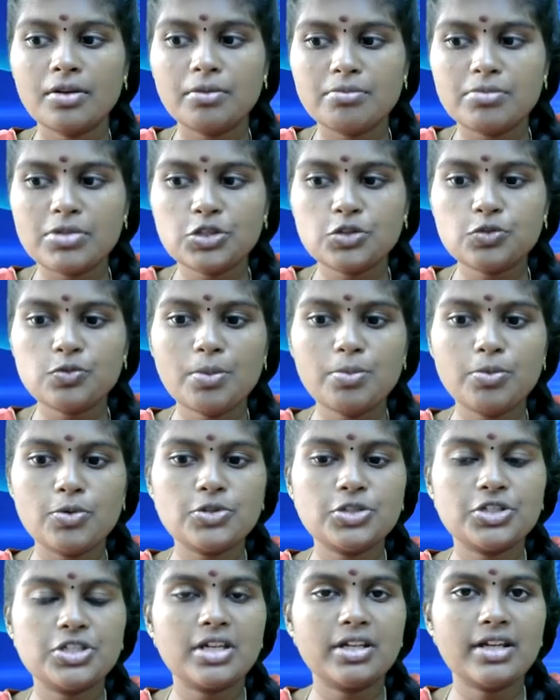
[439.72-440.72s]

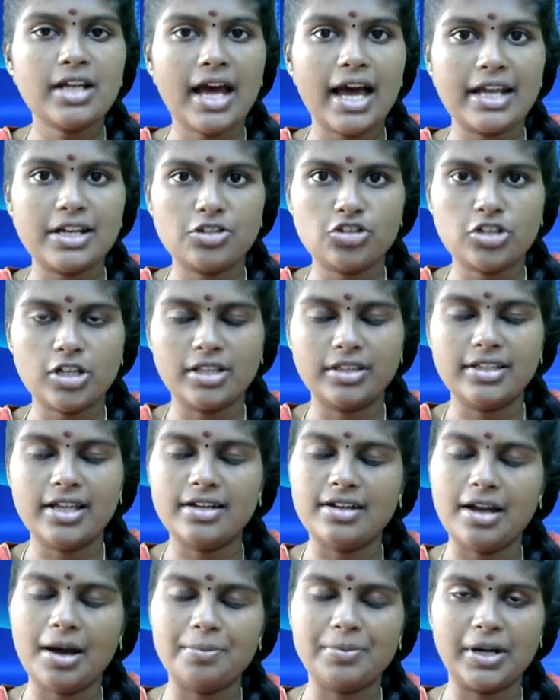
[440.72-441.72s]
விஸ்வபூஷன்
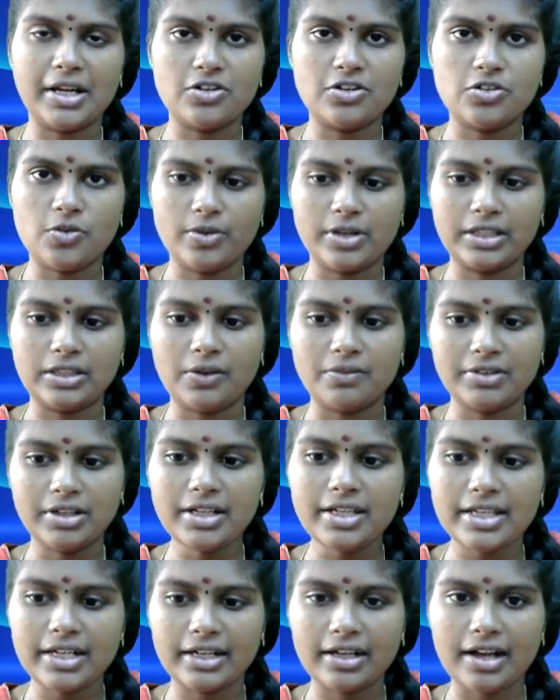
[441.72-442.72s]
ஹரிச்சந்தன் அப்படின்ற ஒருத்தவங்க
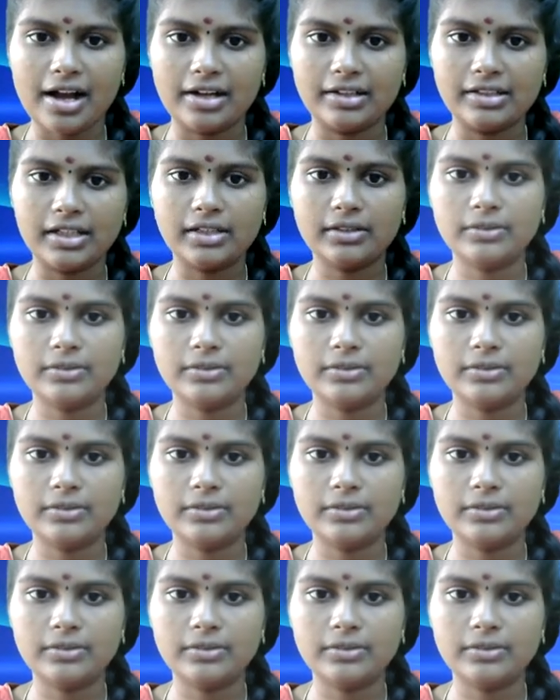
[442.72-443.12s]
இருக்காங்க